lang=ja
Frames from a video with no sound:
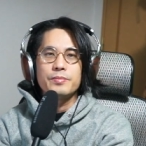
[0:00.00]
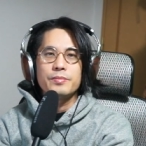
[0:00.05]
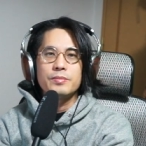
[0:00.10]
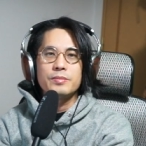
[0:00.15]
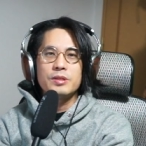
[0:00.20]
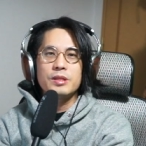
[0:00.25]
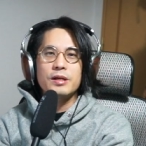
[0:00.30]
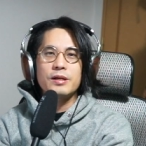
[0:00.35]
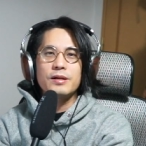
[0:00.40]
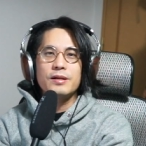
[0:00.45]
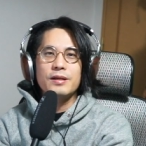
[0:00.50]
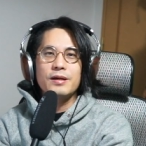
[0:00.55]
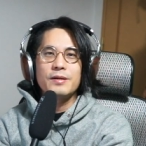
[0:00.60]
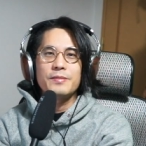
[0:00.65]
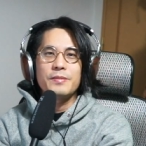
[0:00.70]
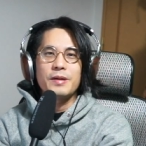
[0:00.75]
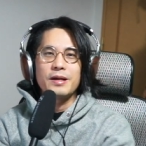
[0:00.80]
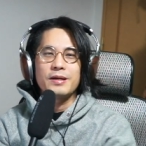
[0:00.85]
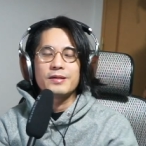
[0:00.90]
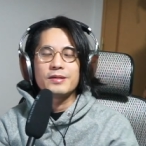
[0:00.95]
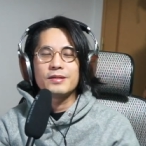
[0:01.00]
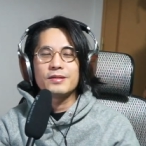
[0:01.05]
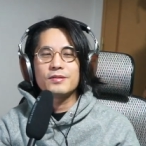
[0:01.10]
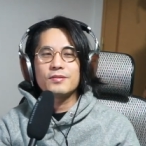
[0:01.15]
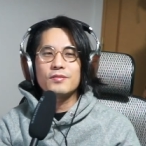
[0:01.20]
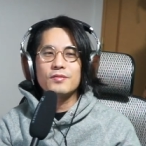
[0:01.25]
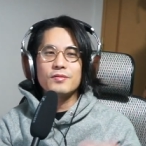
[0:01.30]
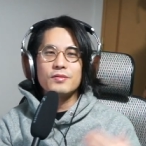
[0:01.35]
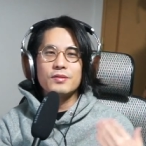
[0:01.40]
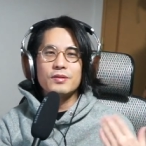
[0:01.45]
だからまあ
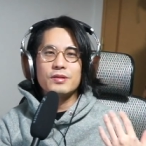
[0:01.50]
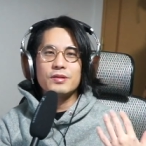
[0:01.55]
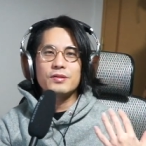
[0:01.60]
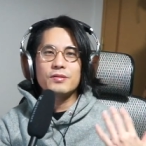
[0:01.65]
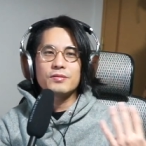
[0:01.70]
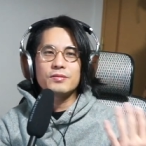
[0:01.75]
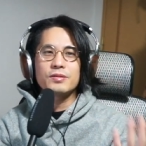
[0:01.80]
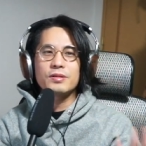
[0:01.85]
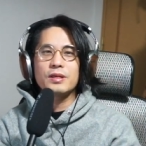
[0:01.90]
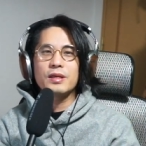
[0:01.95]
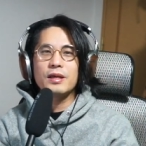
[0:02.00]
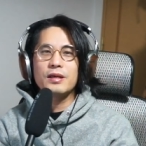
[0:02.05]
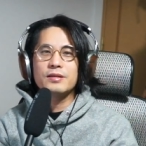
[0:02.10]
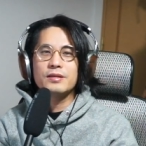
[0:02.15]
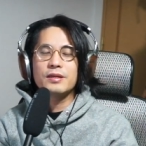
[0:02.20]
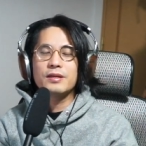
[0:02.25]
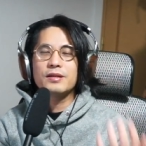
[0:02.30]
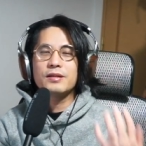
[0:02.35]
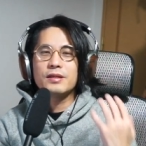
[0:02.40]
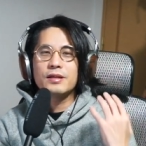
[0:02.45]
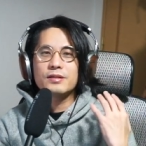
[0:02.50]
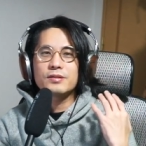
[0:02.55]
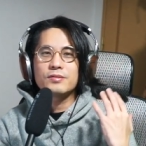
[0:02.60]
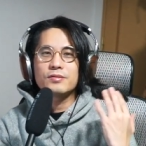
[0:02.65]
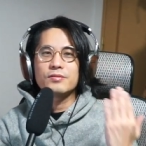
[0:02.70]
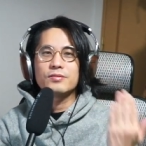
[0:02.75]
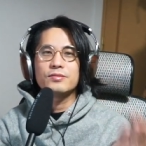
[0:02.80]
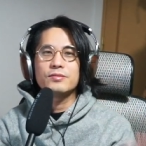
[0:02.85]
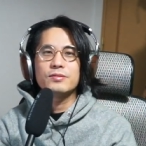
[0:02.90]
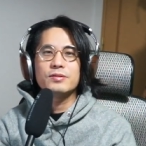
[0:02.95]
人人付き合い的なそ
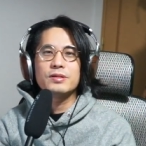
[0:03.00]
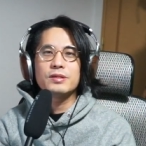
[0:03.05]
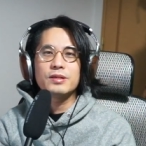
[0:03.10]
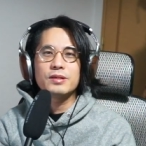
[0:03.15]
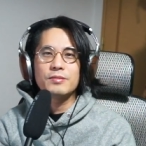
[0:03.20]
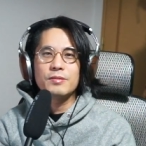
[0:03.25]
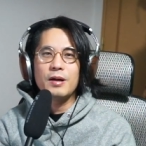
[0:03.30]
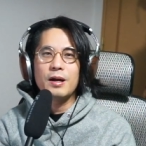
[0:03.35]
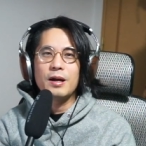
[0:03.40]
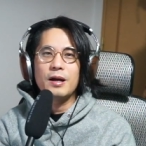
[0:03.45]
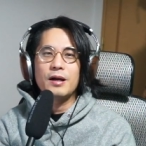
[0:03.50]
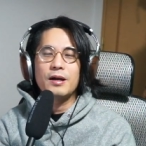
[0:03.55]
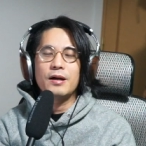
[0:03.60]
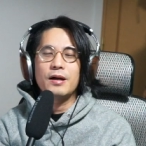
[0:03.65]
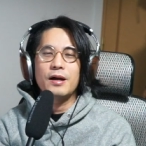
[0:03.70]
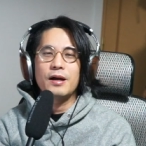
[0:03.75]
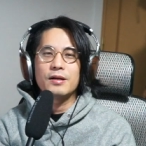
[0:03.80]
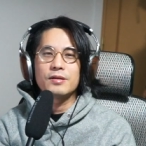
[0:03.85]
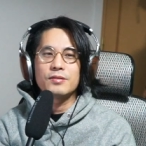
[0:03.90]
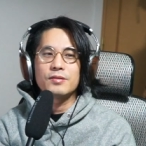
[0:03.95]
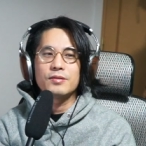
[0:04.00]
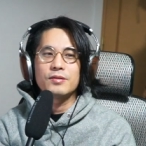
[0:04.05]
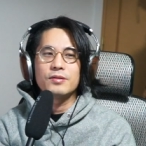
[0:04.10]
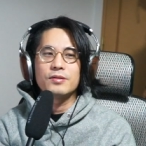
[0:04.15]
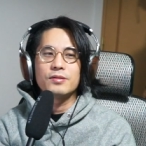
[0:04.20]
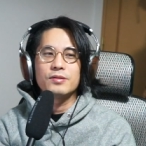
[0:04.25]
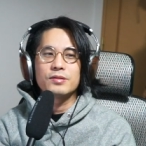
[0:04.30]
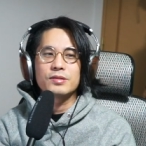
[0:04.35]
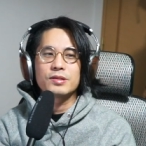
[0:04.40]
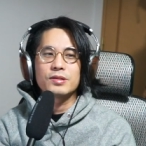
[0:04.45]
の雰囲気はあ
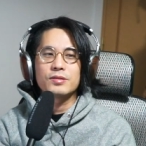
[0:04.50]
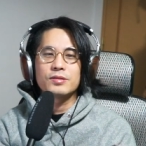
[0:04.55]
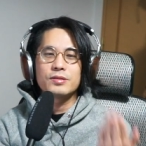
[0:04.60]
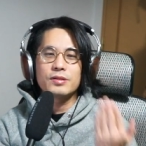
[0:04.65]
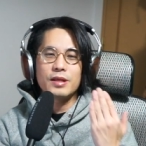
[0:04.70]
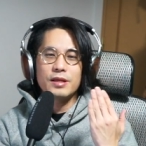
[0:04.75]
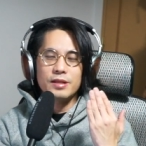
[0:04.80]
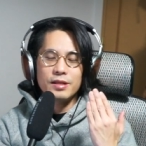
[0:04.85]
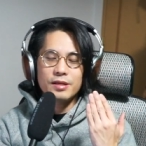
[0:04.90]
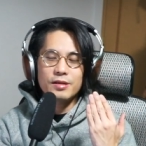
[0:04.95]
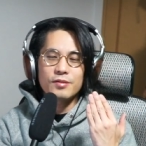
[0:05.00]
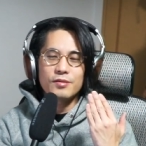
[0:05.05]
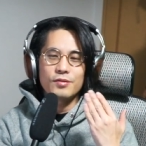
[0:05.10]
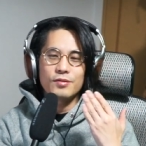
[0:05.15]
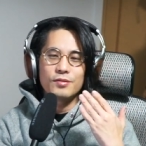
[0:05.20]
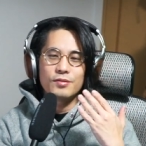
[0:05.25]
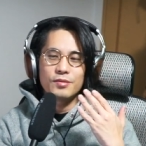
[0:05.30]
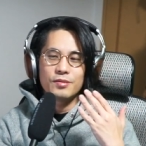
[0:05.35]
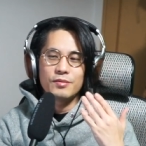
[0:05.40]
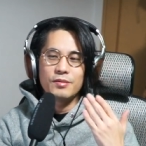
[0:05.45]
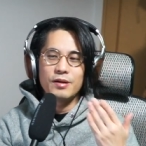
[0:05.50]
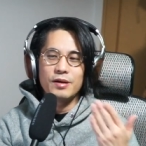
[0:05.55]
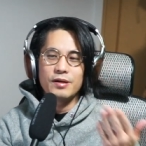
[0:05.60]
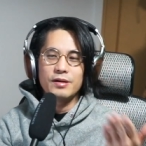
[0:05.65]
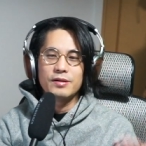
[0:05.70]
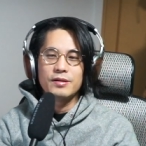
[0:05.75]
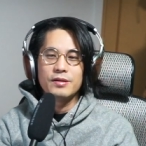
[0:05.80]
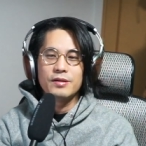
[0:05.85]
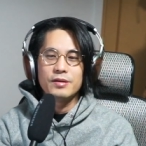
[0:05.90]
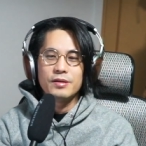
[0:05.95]
のー、そんなにこう俺は
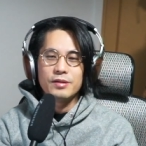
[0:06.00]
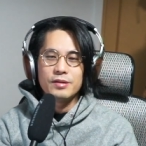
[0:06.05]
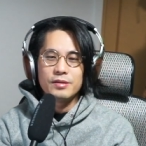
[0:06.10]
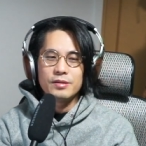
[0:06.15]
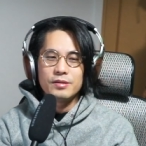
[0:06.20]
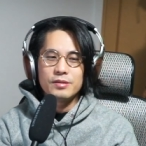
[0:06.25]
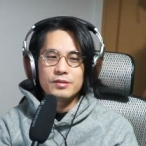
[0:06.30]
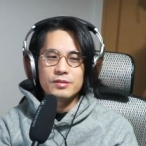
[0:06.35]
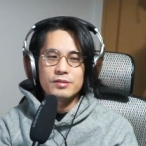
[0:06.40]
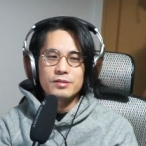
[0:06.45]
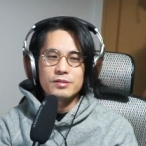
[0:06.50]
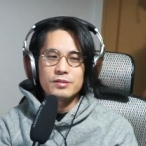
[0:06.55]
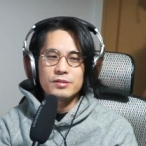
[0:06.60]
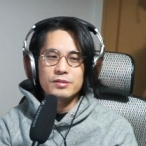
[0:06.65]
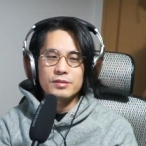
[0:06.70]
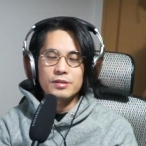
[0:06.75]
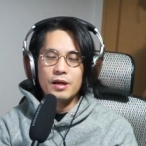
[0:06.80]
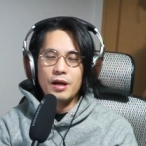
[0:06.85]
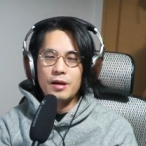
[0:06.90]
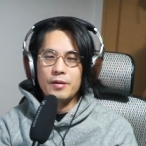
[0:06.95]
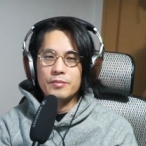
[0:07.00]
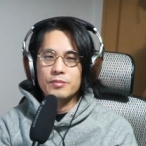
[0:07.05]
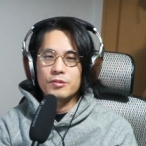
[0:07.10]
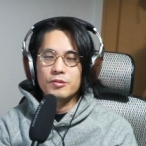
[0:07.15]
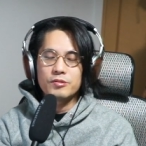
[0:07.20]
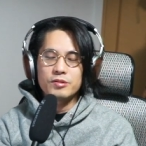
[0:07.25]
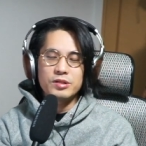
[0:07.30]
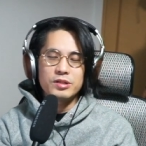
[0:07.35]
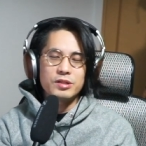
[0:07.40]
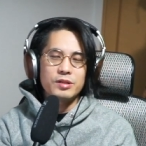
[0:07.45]
あ
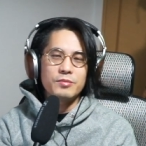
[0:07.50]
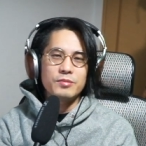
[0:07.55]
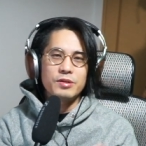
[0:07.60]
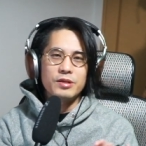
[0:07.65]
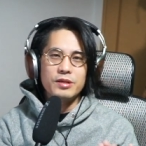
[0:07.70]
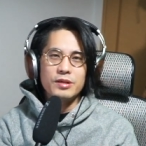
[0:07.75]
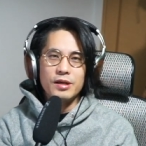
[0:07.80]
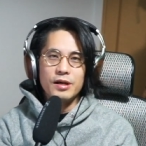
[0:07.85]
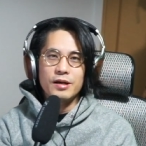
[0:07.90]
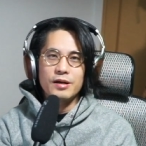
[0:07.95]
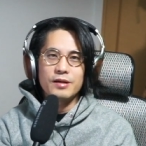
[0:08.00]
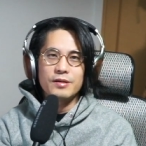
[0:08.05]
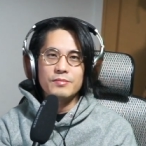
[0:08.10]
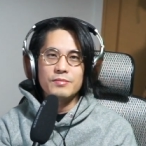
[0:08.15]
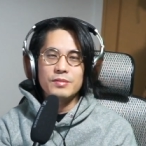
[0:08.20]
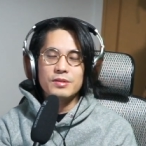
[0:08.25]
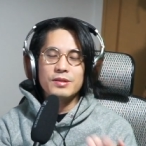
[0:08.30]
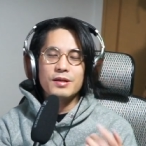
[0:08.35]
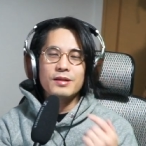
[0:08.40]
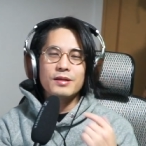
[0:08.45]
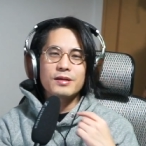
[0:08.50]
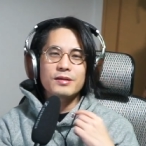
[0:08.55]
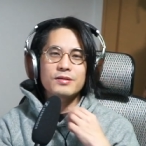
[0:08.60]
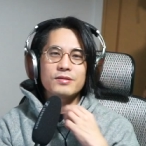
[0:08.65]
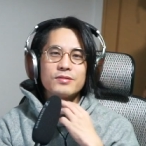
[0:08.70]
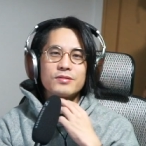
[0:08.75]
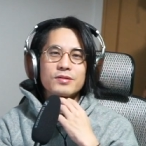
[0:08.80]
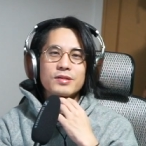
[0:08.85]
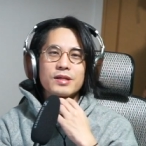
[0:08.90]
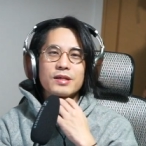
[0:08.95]
どっちでもいいやみたいな
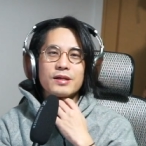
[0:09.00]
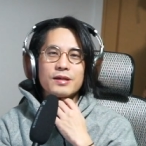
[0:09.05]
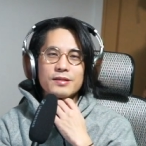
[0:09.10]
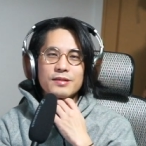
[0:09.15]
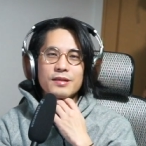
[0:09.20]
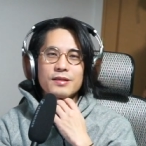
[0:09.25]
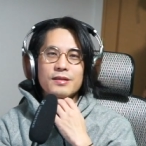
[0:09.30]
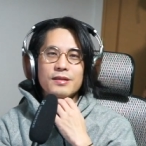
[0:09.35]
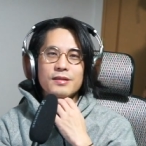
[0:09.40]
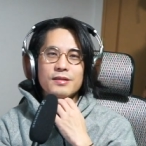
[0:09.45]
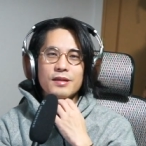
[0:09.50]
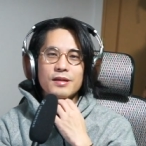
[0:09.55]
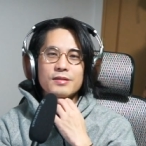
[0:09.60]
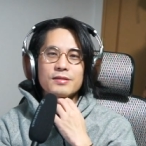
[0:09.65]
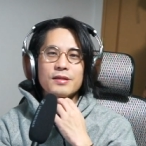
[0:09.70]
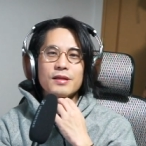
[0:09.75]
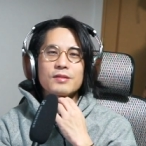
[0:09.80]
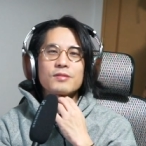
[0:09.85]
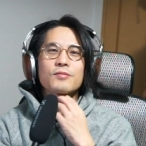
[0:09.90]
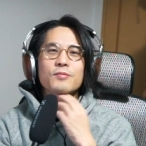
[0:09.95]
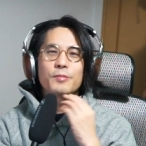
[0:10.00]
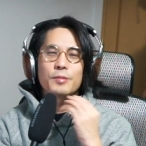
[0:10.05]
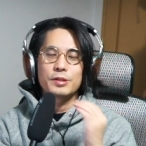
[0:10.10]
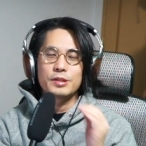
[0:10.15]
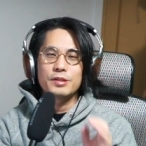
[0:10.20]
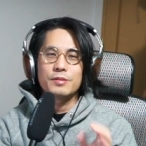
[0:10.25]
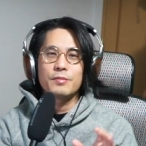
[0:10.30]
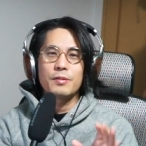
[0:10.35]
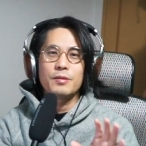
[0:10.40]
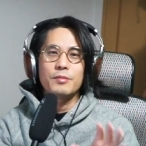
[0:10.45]
空気が出てたんだと思いま
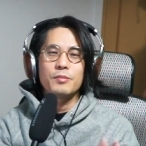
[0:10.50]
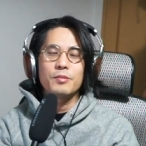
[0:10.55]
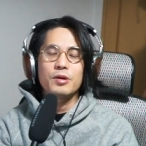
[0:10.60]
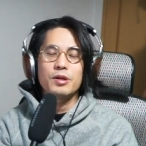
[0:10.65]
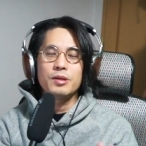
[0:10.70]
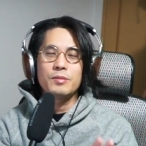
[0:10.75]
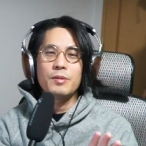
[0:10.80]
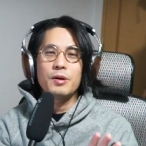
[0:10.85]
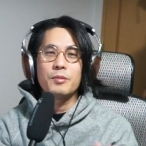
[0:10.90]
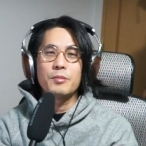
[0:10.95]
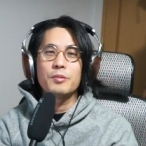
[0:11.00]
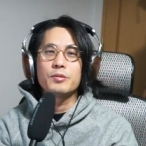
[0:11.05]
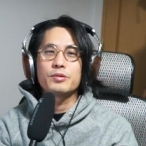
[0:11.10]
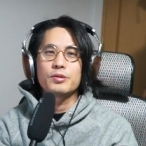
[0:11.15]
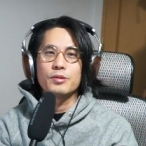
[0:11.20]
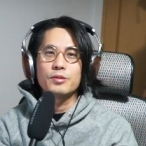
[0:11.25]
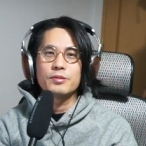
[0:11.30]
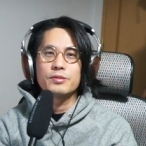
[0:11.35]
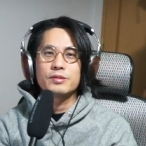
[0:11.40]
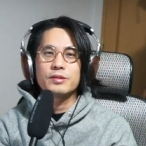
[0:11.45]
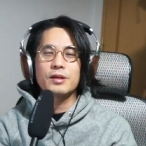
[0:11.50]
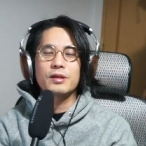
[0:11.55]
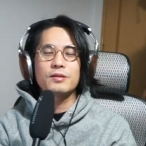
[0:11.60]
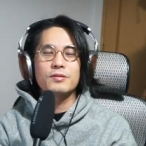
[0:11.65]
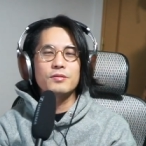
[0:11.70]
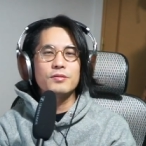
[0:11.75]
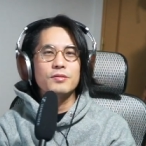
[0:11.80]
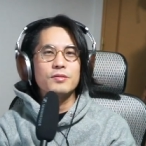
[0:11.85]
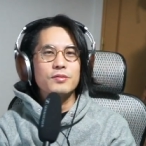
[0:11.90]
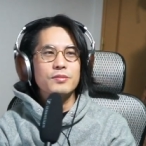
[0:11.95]
す今今思うとだけ
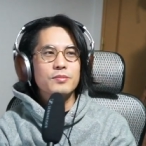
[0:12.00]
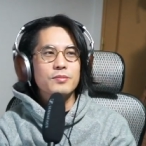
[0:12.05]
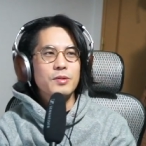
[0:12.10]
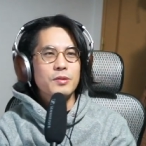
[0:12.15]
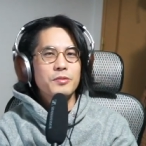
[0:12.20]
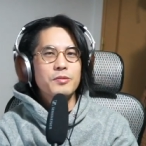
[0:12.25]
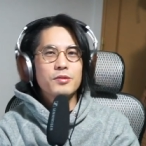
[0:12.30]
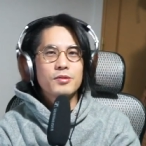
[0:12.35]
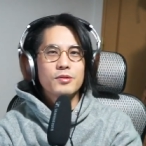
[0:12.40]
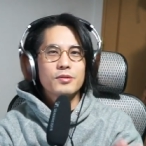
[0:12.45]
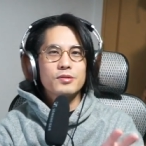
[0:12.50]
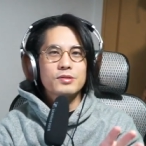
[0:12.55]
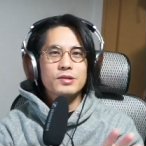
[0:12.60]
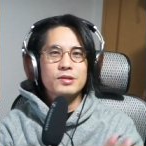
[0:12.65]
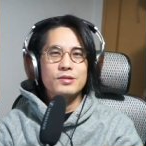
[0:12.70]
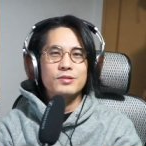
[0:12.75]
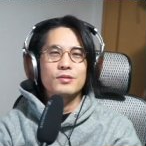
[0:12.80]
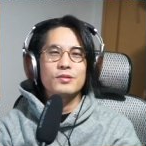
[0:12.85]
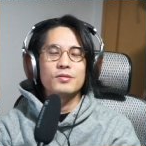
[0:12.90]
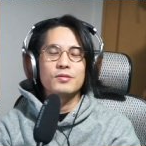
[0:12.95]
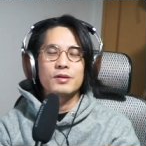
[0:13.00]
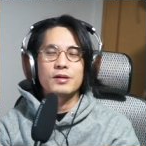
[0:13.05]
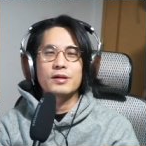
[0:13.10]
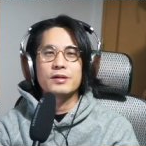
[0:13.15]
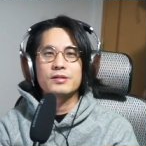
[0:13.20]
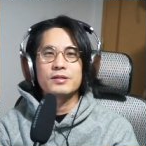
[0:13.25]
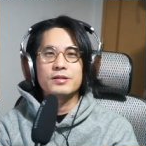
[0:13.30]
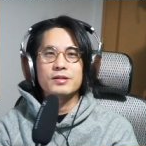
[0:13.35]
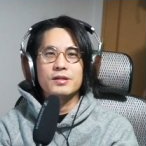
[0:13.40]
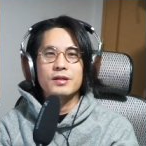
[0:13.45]
ど、まあ、フォローするような
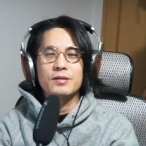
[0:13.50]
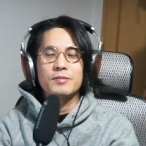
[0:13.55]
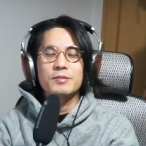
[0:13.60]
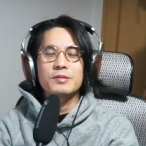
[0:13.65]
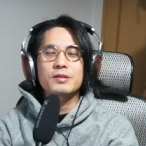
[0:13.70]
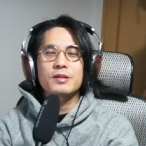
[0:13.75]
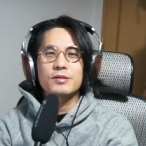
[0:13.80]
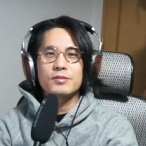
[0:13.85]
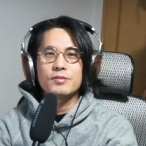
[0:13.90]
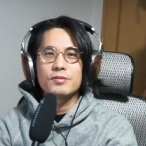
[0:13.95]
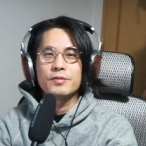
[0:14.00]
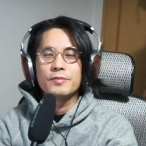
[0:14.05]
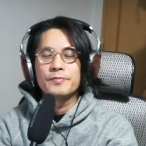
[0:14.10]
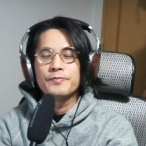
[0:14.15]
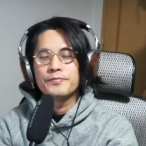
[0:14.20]
感じになりますけど